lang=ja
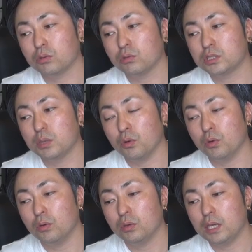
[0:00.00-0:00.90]
うとどうしても
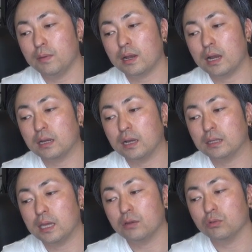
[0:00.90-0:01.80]
違和感が
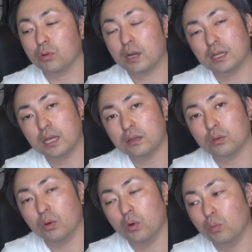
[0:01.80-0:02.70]
出るのかな
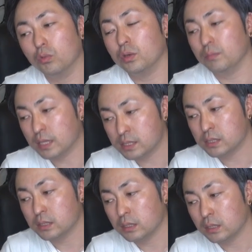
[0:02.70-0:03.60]
と思いま
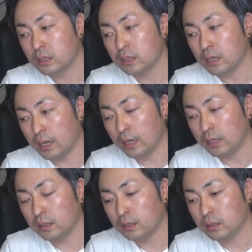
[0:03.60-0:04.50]
す。はい、
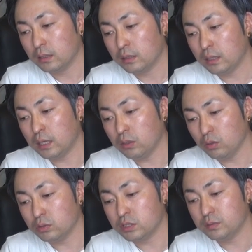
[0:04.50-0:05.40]
だけ
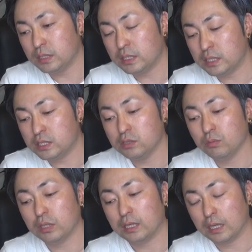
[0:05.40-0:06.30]
ど自分に自信を
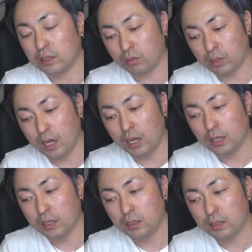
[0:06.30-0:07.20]
持てたりとか
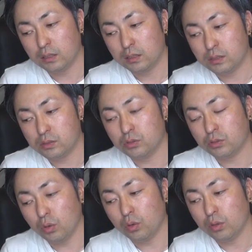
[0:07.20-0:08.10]
する
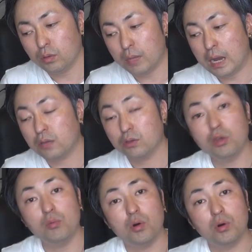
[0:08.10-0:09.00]
と周りの
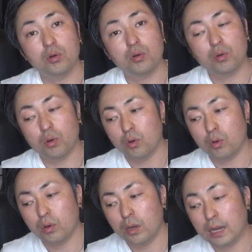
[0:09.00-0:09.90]
人もこ
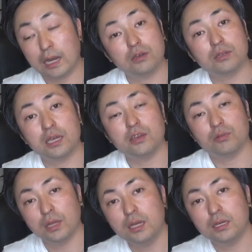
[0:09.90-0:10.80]
う明るくできる
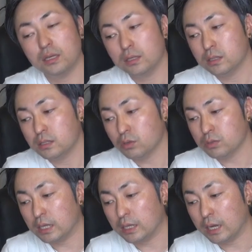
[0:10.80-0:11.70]
ような
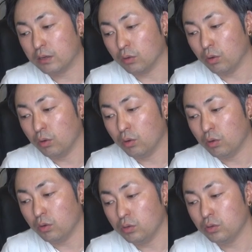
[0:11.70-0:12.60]
存在になれると
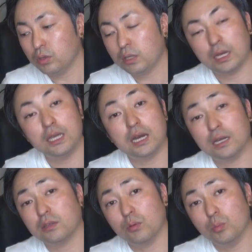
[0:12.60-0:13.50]
いう人だったらいいか
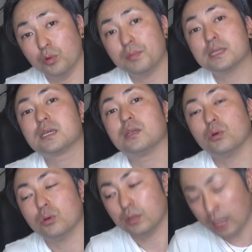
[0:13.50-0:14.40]
なと思いますけど
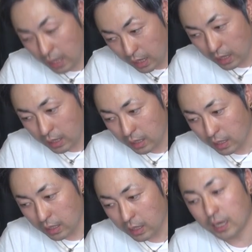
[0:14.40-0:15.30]
ね。
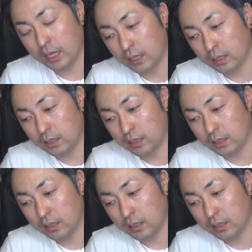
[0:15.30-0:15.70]
はい、